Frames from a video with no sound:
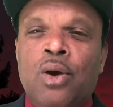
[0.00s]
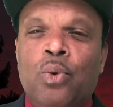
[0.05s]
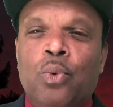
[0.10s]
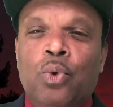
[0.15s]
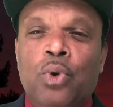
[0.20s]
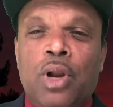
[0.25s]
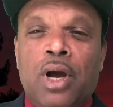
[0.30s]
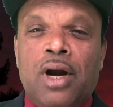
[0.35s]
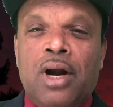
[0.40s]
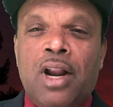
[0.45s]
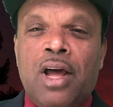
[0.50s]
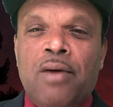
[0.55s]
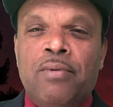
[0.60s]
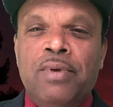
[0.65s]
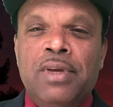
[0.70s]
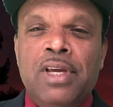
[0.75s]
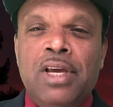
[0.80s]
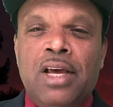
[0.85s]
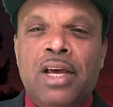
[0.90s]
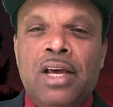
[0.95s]

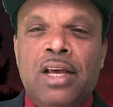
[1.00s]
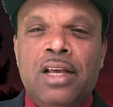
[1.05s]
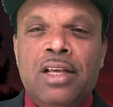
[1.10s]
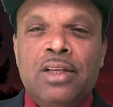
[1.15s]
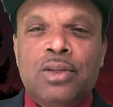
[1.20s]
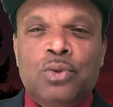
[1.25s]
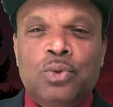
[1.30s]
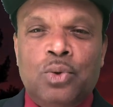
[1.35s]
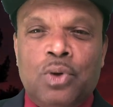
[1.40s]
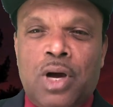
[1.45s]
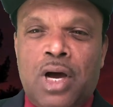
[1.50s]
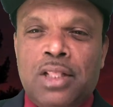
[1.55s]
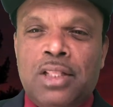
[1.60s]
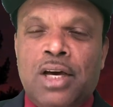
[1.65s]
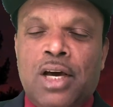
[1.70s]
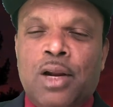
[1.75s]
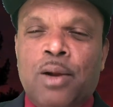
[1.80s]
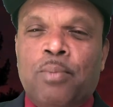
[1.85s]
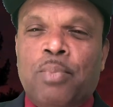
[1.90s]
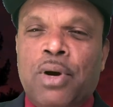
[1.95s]
உலகளாவிய
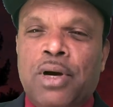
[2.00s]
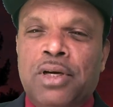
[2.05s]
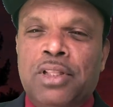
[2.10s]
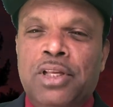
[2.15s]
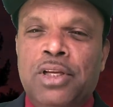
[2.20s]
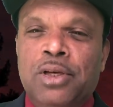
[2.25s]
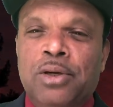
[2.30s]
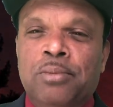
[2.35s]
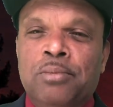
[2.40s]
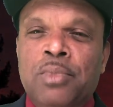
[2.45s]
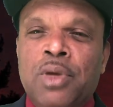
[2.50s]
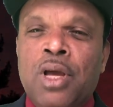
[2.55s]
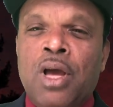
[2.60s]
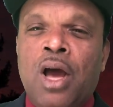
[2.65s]
சுகாதார பகுதியும்